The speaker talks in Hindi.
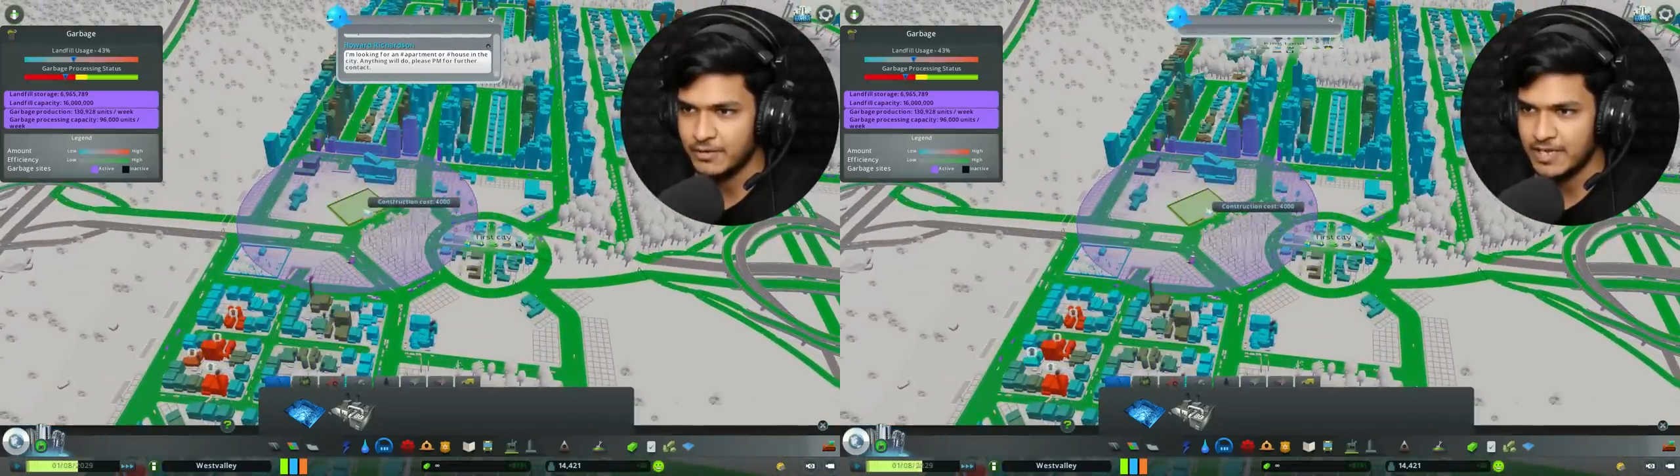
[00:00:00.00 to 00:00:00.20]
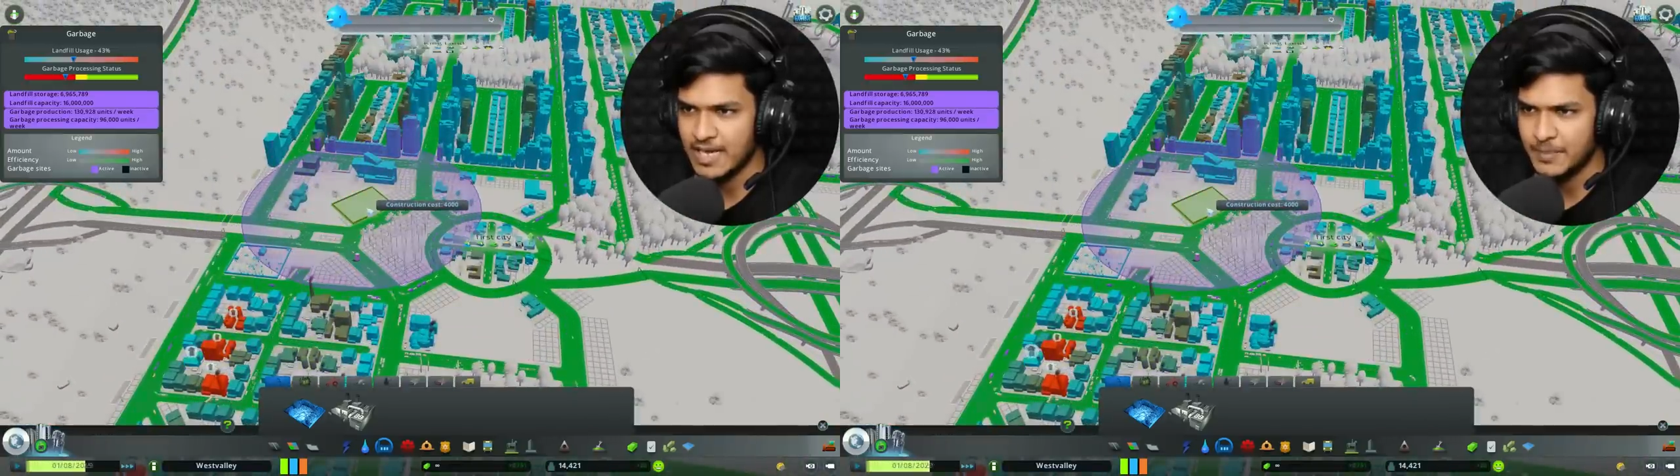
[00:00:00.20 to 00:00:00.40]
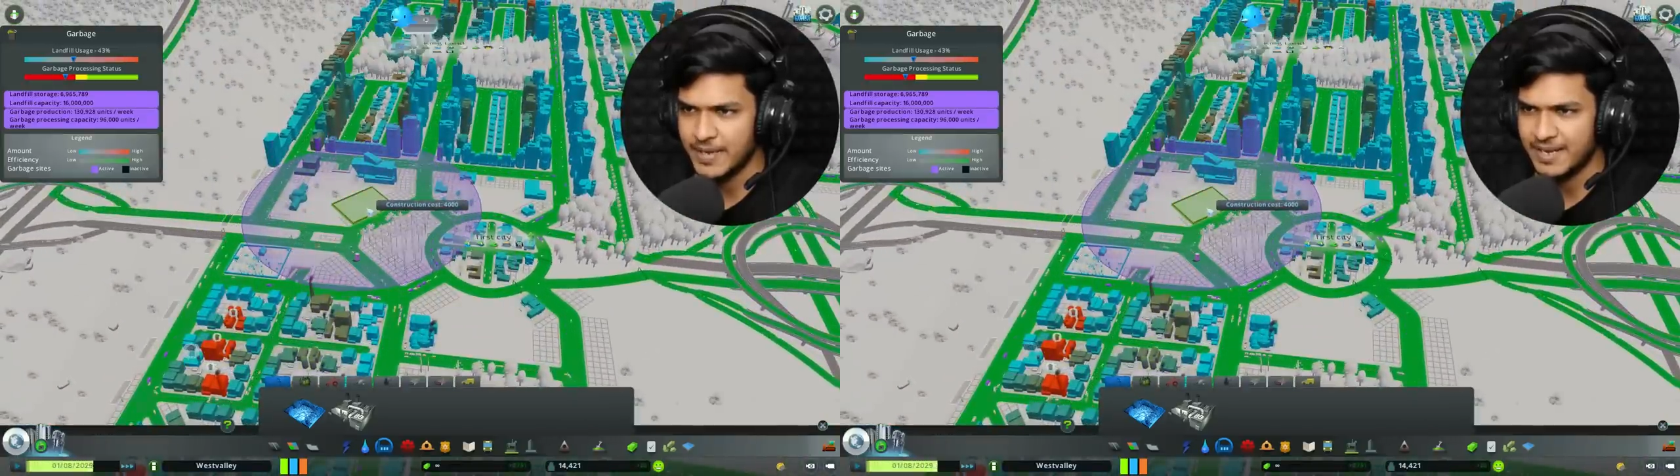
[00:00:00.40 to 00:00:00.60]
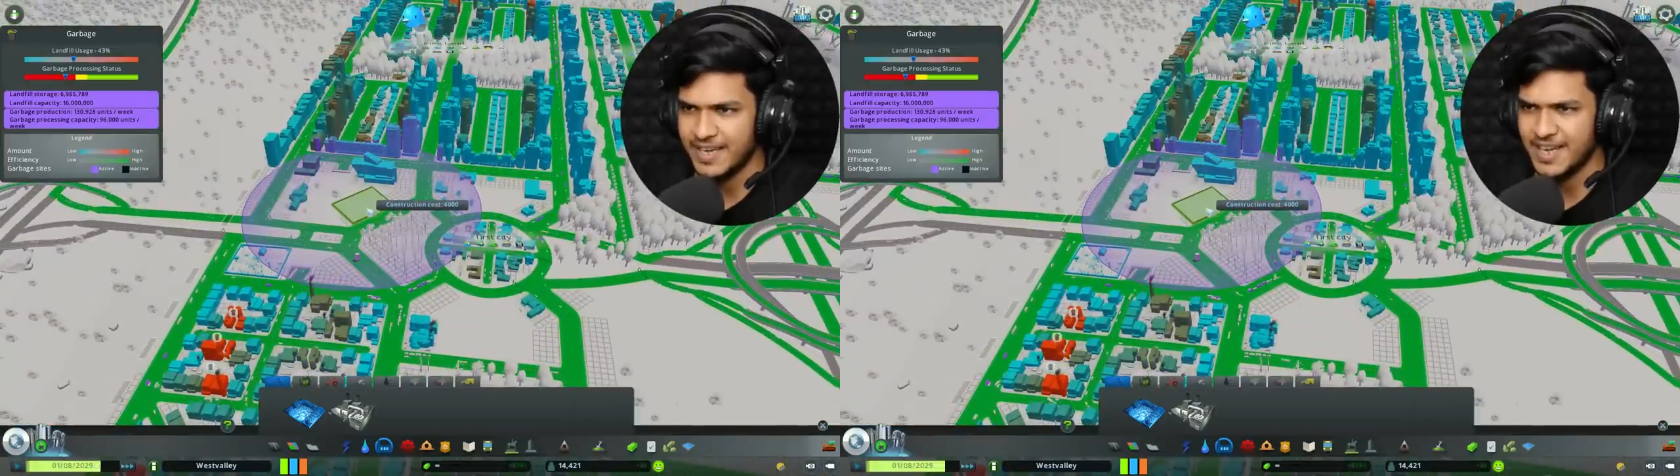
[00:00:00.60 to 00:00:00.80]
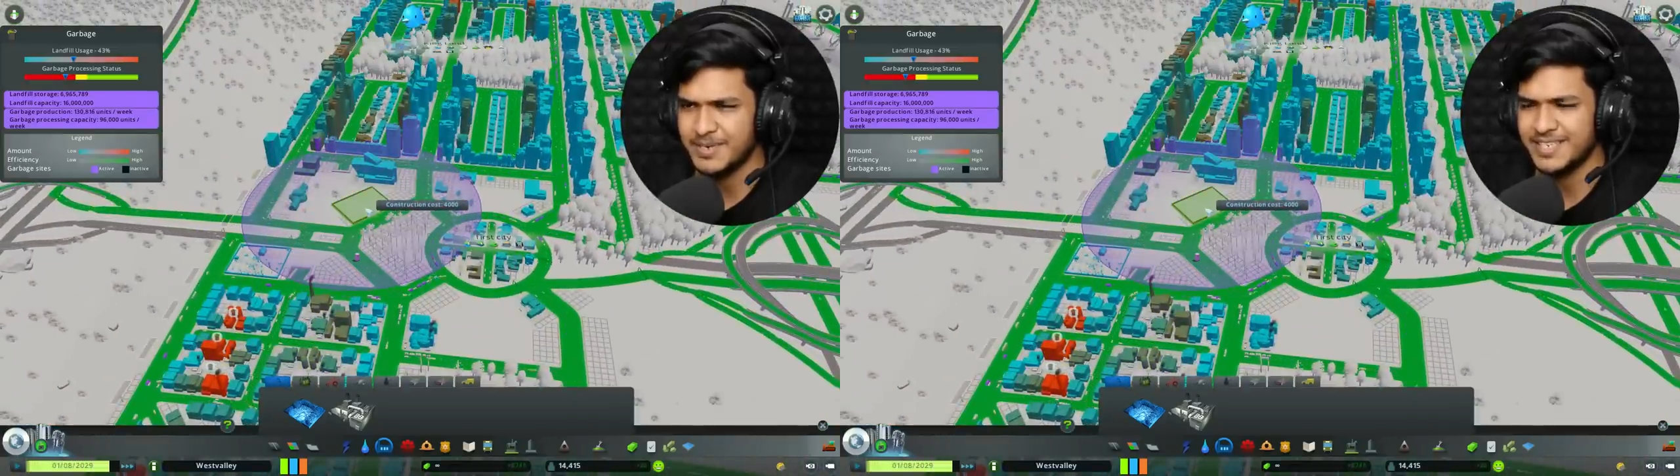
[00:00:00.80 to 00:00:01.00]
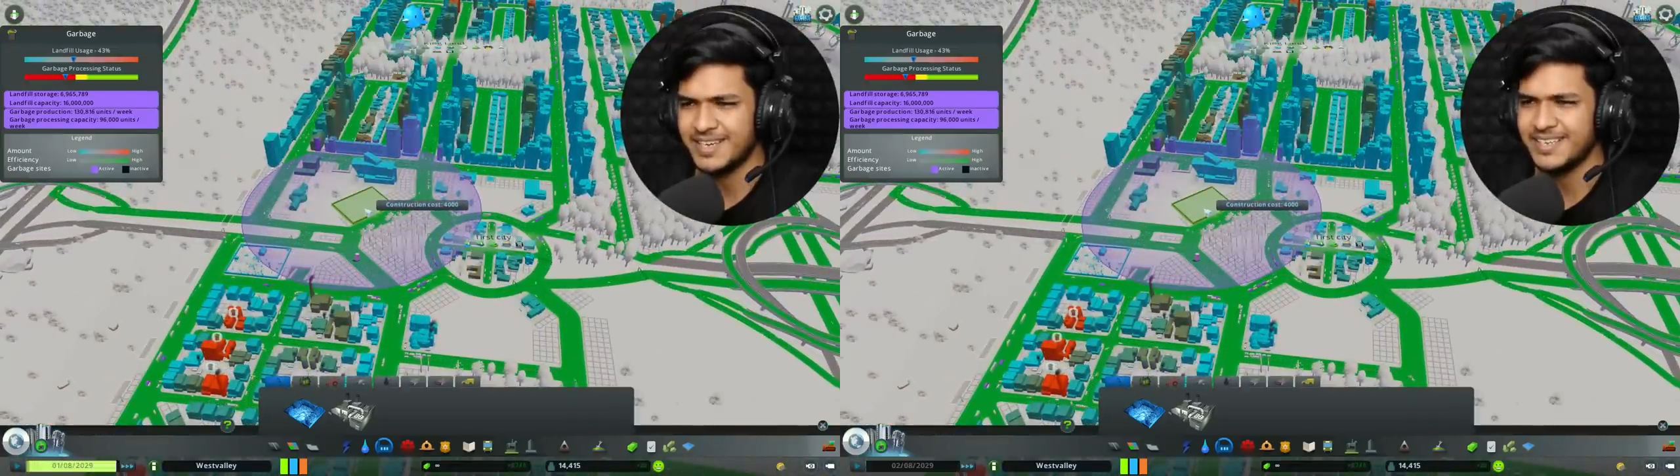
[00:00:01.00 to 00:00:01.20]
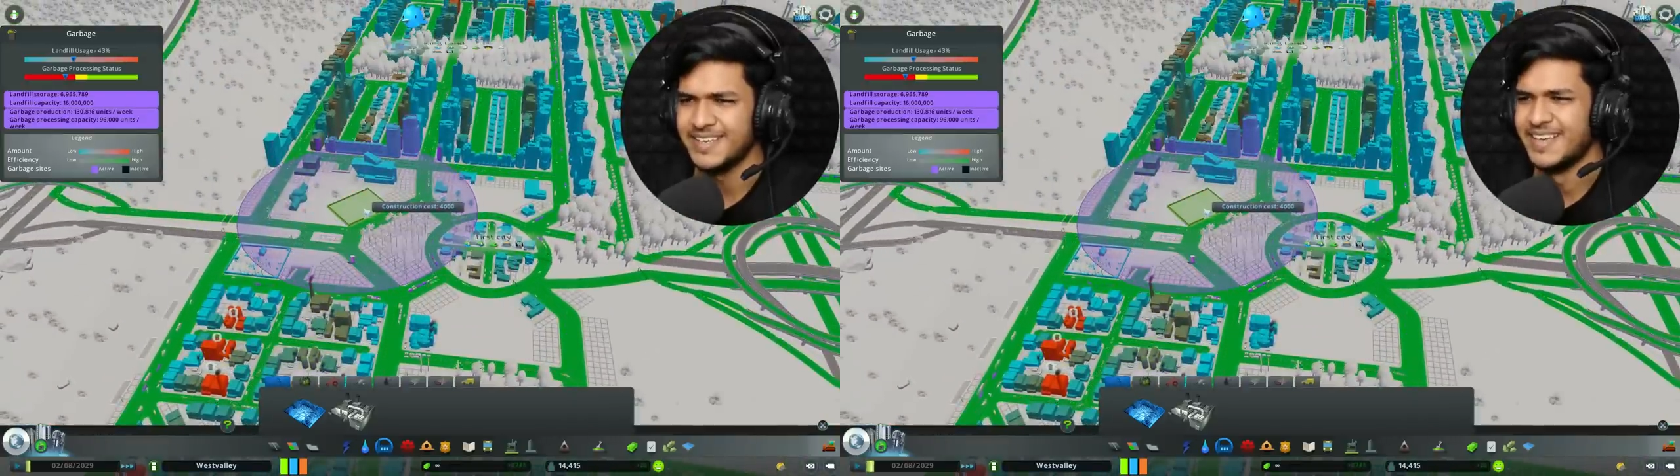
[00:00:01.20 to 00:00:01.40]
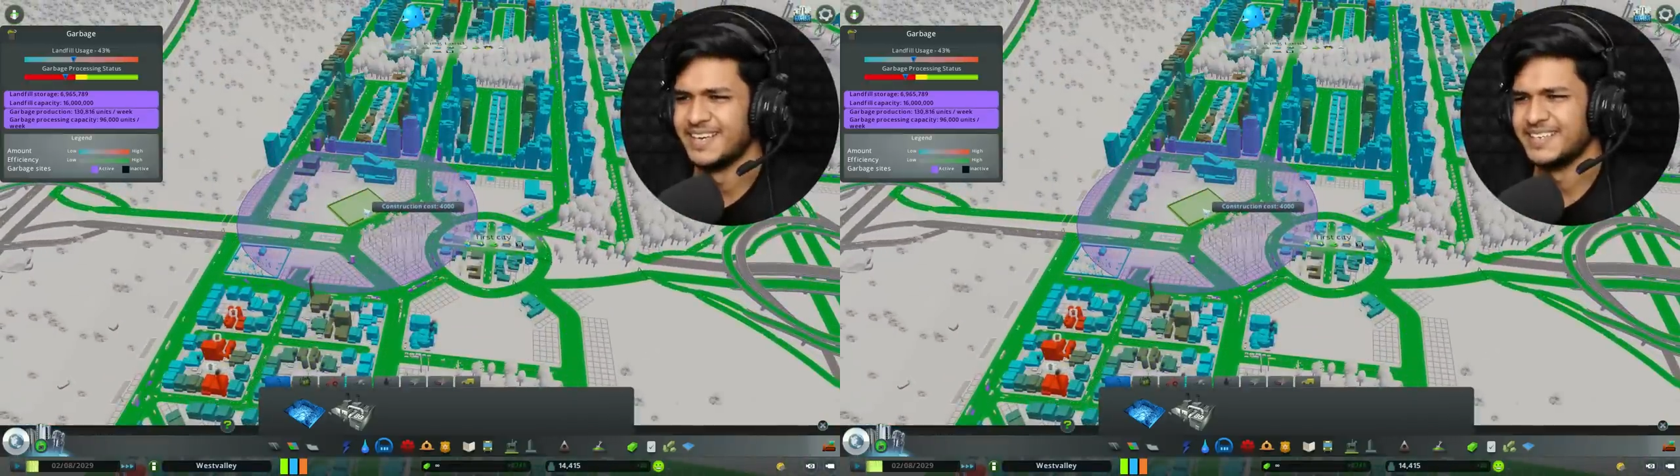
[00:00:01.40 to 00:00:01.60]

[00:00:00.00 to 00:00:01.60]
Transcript: ओके यहाँ पे लगेगा बट यार ये